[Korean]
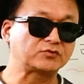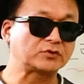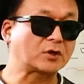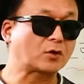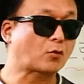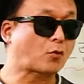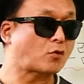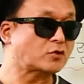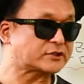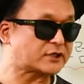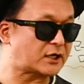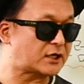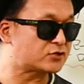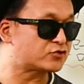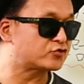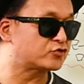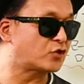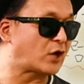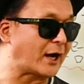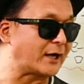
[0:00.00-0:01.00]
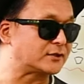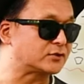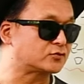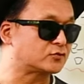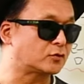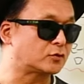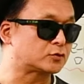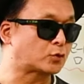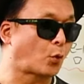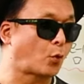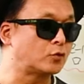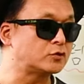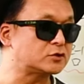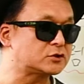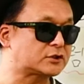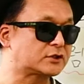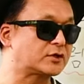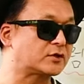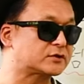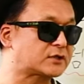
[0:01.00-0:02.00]
이거 공짜로 해주는 거 아니고
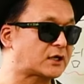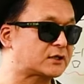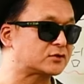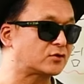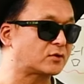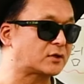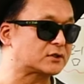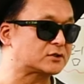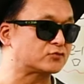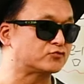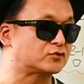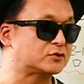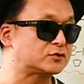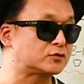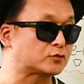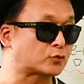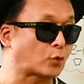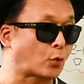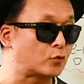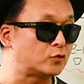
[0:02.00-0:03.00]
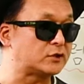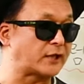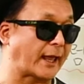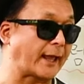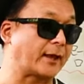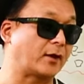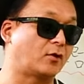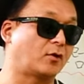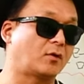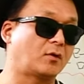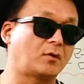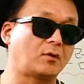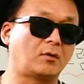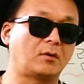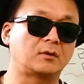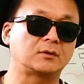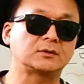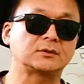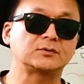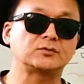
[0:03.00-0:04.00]
돈을 들여서 하는 거라서 우리도 돈을 내요.
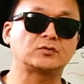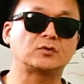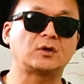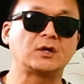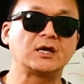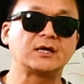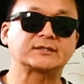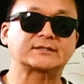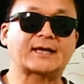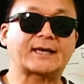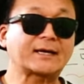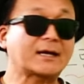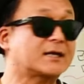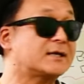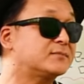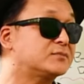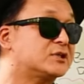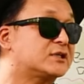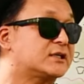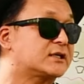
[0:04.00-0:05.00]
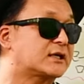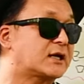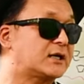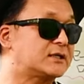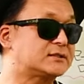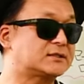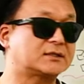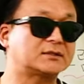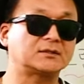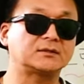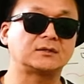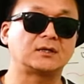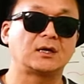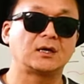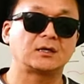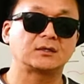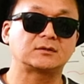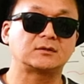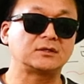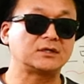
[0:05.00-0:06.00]
그리고 자기가 힘드니까 이제는
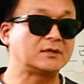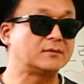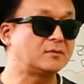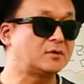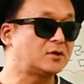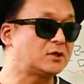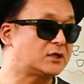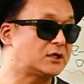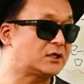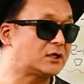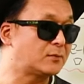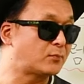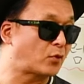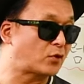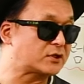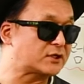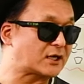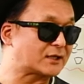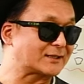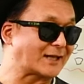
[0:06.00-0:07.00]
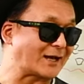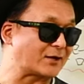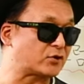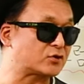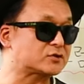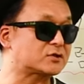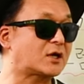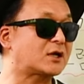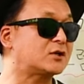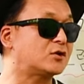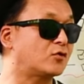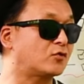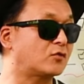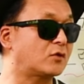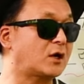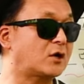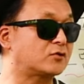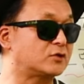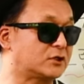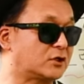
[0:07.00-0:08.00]
그걸 일본이랑 나눠서 하려고
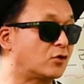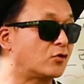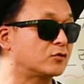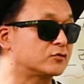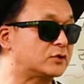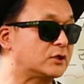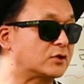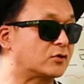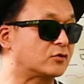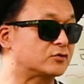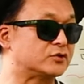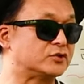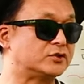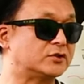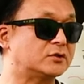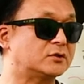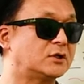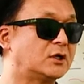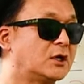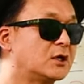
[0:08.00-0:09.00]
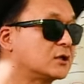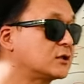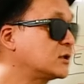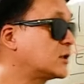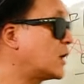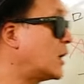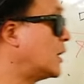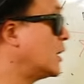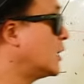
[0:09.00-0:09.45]
하고 이런 것도 있거든요. 그러니까